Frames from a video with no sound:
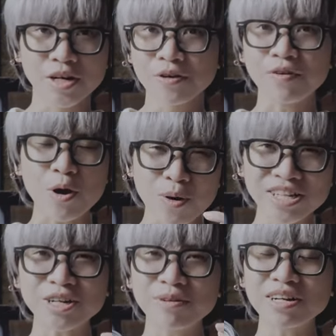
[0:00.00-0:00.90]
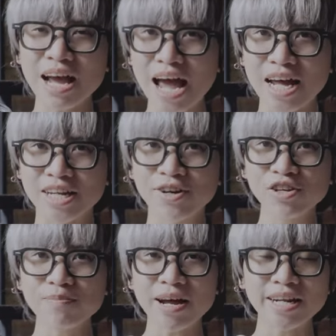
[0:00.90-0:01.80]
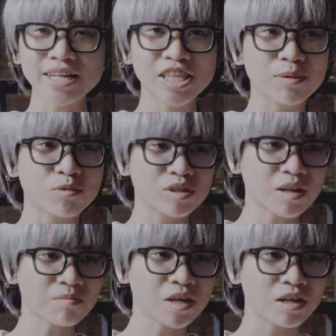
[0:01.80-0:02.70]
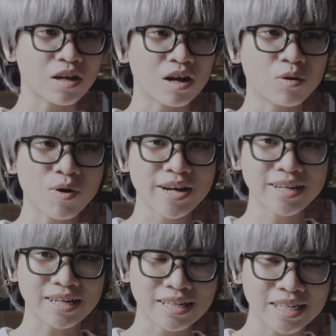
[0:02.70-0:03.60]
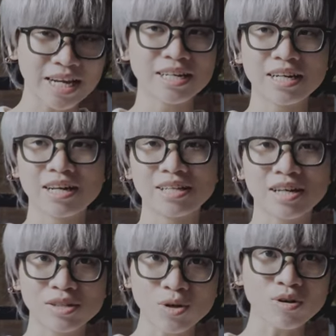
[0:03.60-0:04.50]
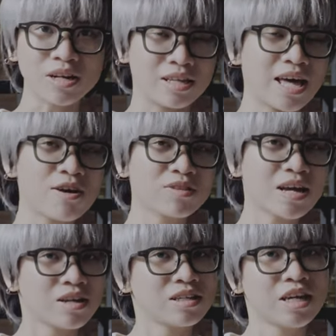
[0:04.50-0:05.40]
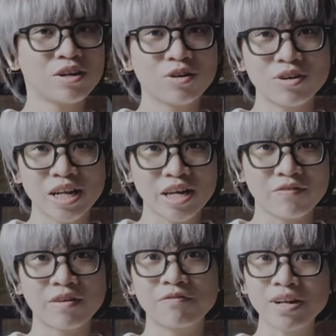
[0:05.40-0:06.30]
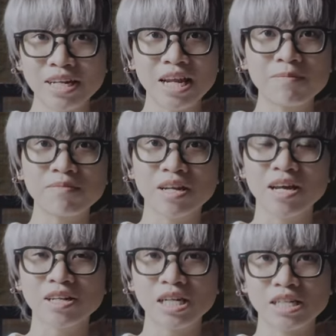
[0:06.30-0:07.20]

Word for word: Và quan trọng hơn cả, nếu như bạn đang tìm một thiết bị à, quay thật nhanh này, thật tốt này, thao tác nhanh gọn lẹ và vẫn đem đến những